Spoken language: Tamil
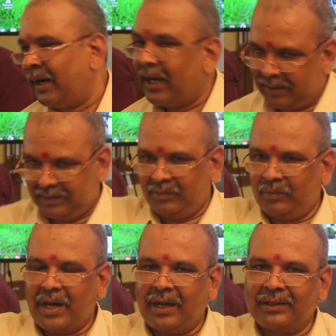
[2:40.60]
ஆ
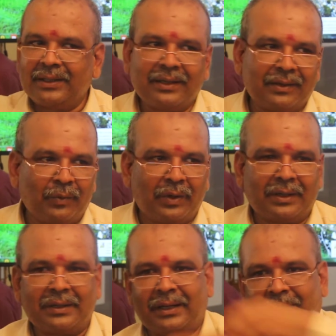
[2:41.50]
மா
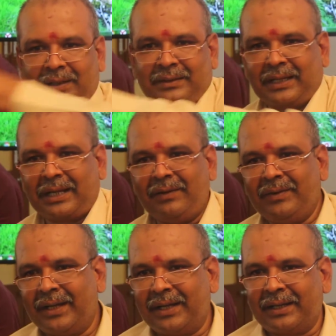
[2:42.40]
இந்த
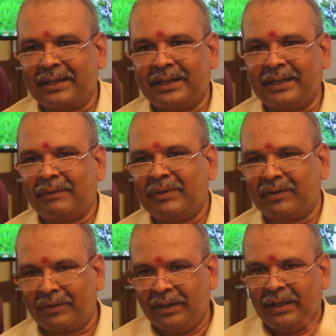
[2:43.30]
கேள்வியை நம்ம
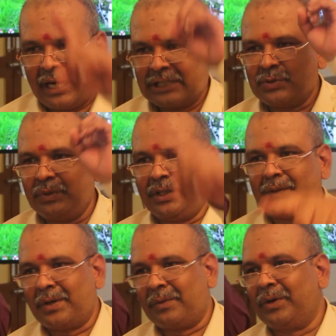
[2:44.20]
அசுவினி
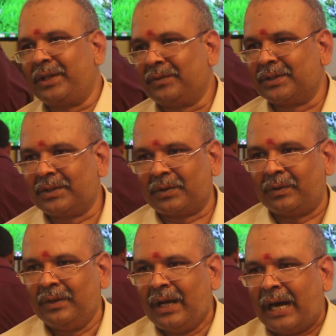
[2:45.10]
இது பண்ணும் போதே
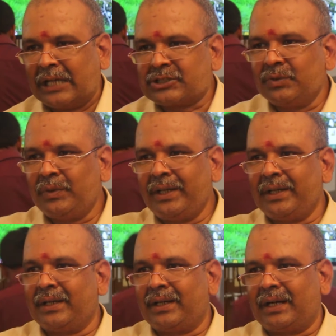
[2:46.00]
வந்திருக்கணும் அசுவினி
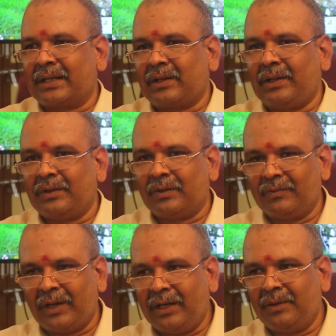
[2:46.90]
இருக்கிற இடத்துலையும்
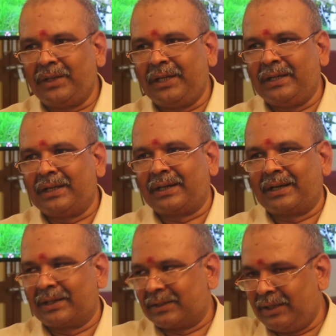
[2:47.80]
வெள்ளை ஈ இருக்கிற
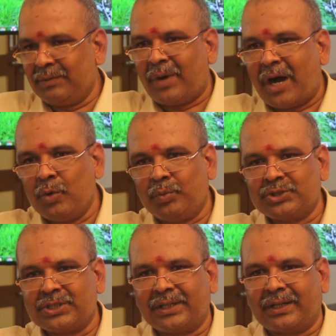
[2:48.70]
இடத்துலையும் மாவு
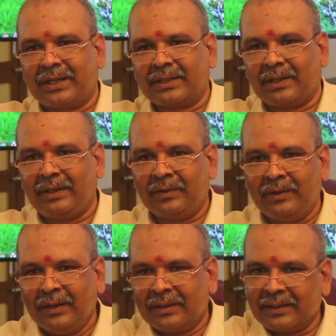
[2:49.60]
பூச்சி இருக்கிற இடத்துலையும்
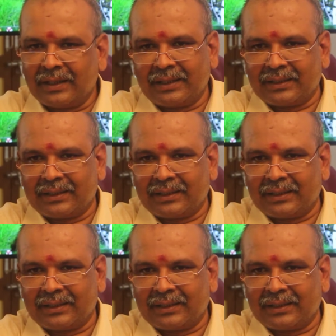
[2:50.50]
இந்த